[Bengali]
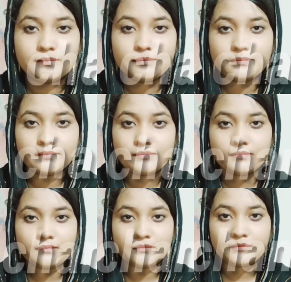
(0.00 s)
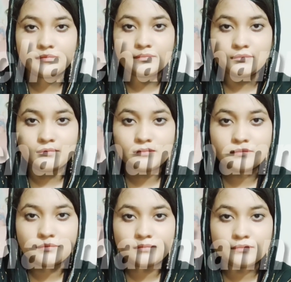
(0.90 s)
যে কোনো দেশেরই হোক
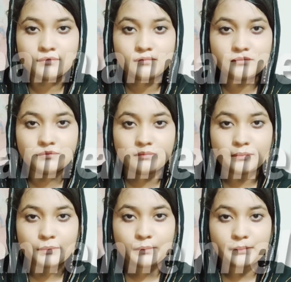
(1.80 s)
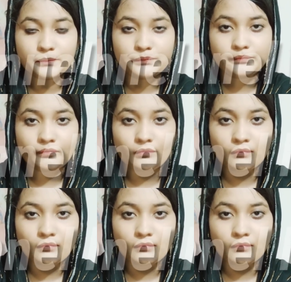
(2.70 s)
বয়স কোনো বিষয় না